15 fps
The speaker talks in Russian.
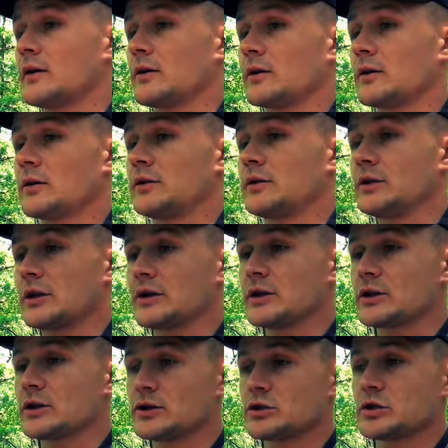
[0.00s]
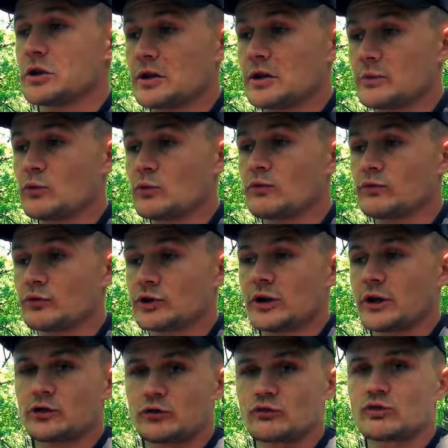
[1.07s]
Э, и, конечно же, ему
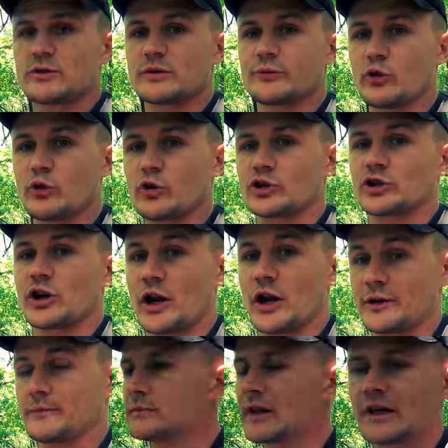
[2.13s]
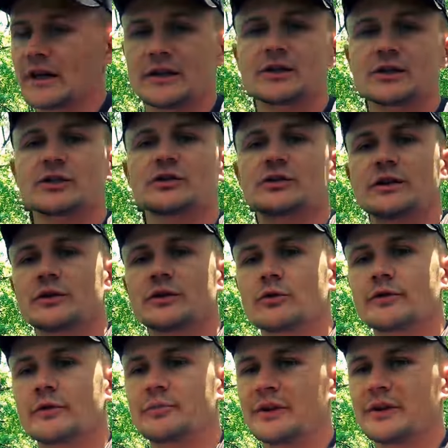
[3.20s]
внушают, что нужно много жрать. Конечно же,
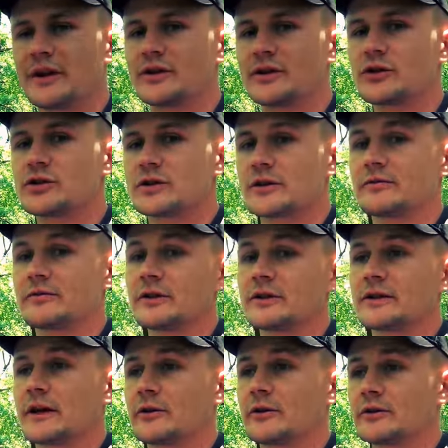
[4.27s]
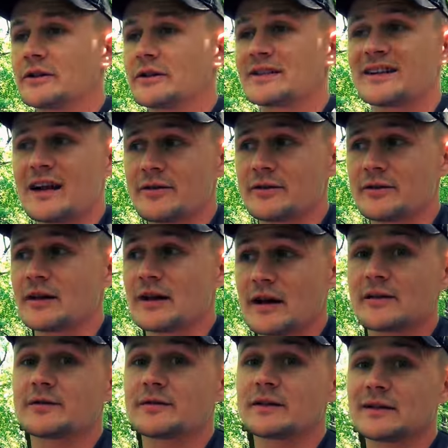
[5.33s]
тренировки периодически вылетают из графика,
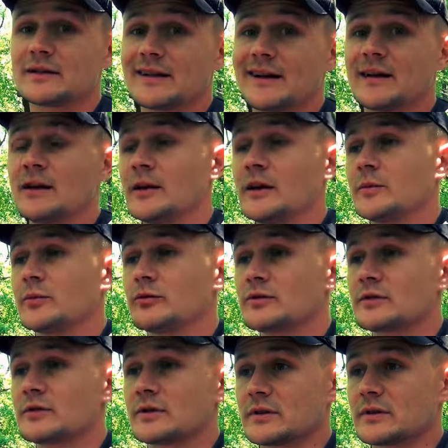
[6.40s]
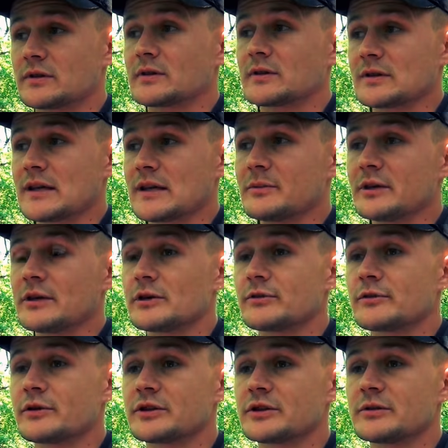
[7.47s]
как всегда. Плюс э, сам
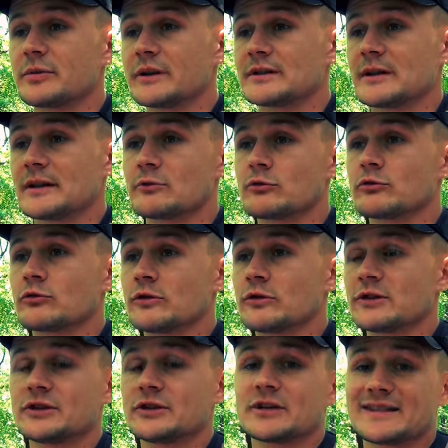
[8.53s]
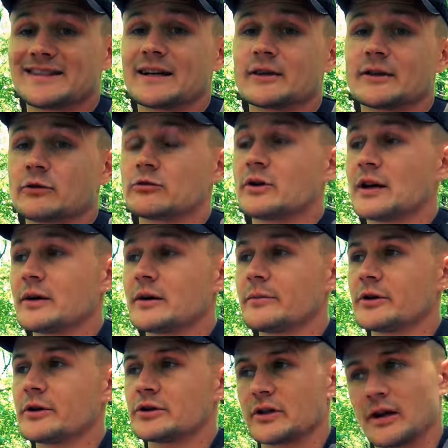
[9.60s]
тренировочный процесс устроен через задницу, как
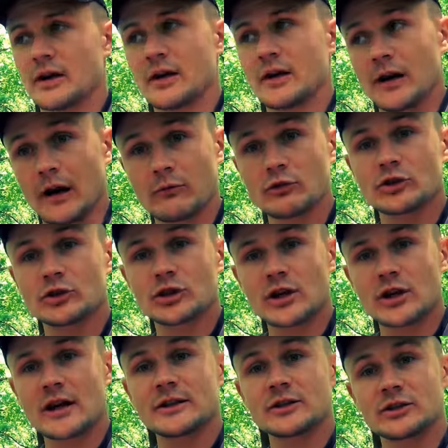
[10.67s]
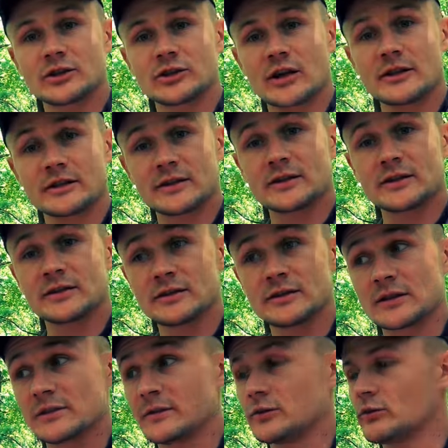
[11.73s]
обычно. А вот жрать, жрать это
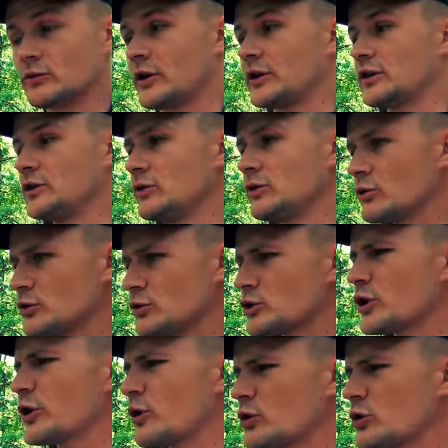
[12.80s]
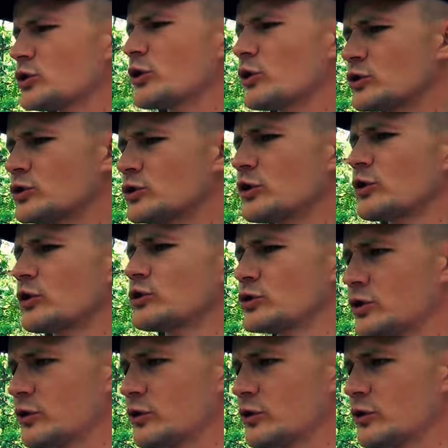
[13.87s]
дело святое. И он жрет, жрет, жрет,